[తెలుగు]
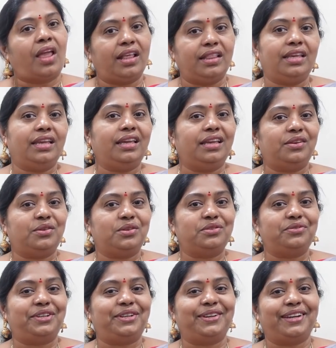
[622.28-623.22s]
అది
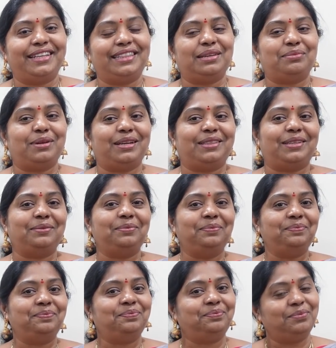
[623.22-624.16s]
ఈరోజు వీడియో అయితే మాత్రం
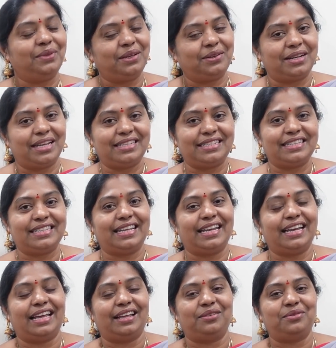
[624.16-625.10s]
మీకు
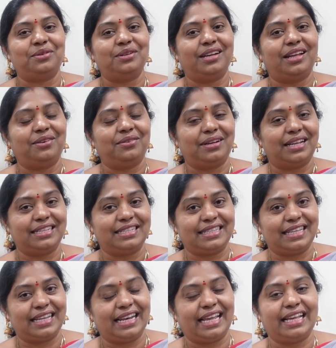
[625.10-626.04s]
నచ్చిందని అనుకుంటున్నాను
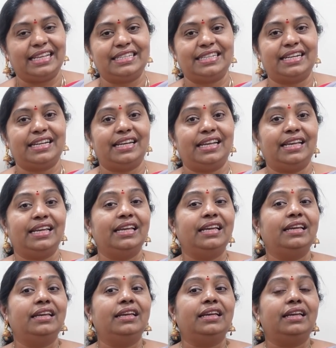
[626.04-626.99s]
నచ్చితే లైక్ చేయండి
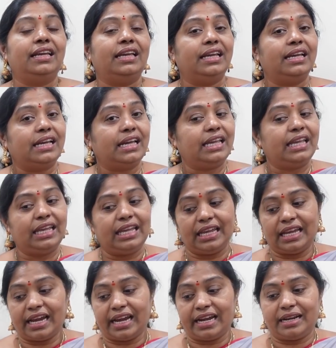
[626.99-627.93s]
ఇంకా ఈ
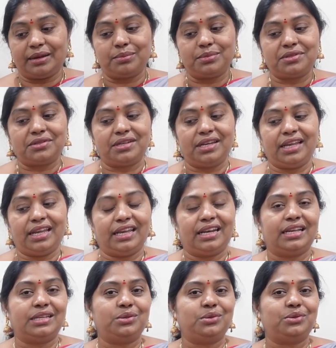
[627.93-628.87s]
ఐటమ్స్ని
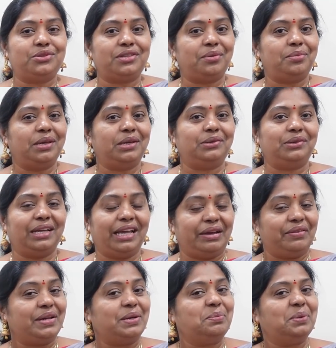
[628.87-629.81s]
ఇలా చూస్తే మీకు
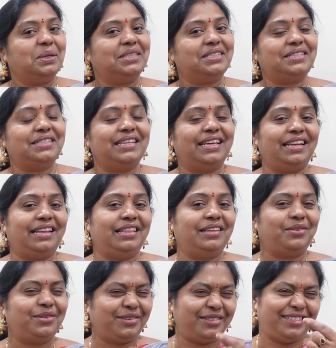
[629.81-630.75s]
ఏమనిపించింది
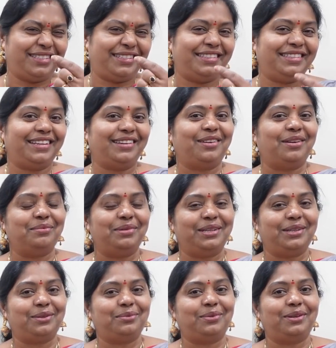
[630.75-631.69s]
అనేది ఒక చిన్న
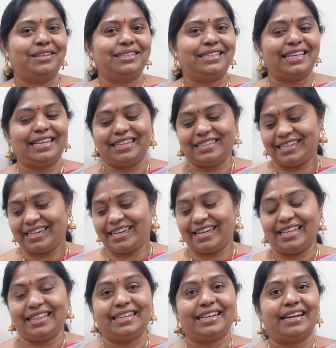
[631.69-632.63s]
కామెంట్ రూపంలో
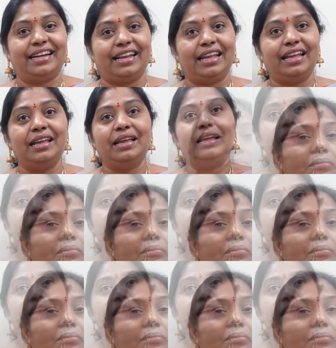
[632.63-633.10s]
తెలియజేయండి ఎందుకంటే